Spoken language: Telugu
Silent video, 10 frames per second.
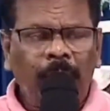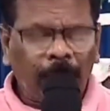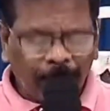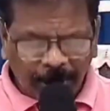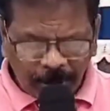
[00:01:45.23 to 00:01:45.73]
ఆ
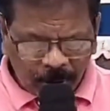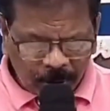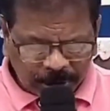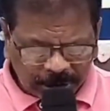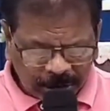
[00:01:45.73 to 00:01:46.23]
పైనుండి
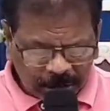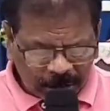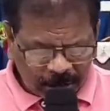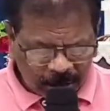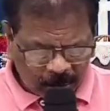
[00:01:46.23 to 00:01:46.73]
వచ్చే
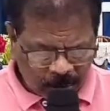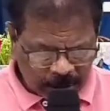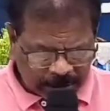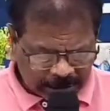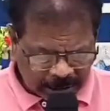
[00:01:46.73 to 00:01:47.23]
జ్ఞానానికి ఉన్న
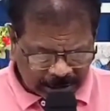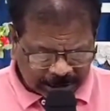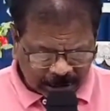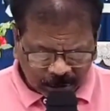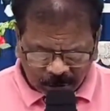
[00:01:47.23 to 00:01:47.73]

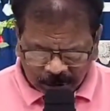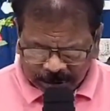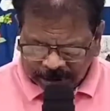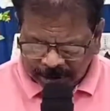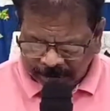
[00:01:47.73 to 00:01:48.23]
శ్రేష్టత
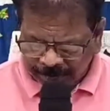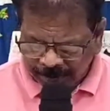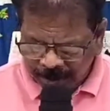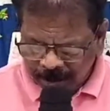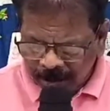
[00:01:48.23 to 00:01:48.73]
గురించి
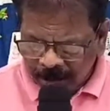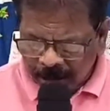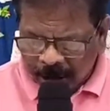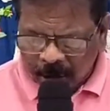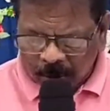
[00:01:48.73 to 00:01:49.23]

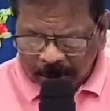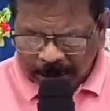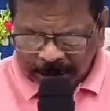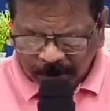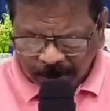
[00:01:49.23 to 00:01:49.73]
యాకోబు
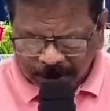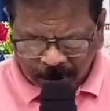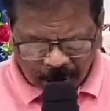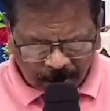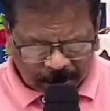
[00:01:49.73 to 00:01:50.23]
రాసిన
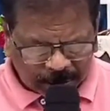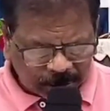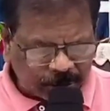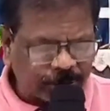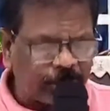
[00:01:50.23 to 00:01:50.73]
పత్రికలో మనం
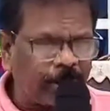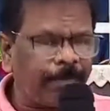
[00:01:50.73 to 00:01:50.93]
చూస్తున్నాం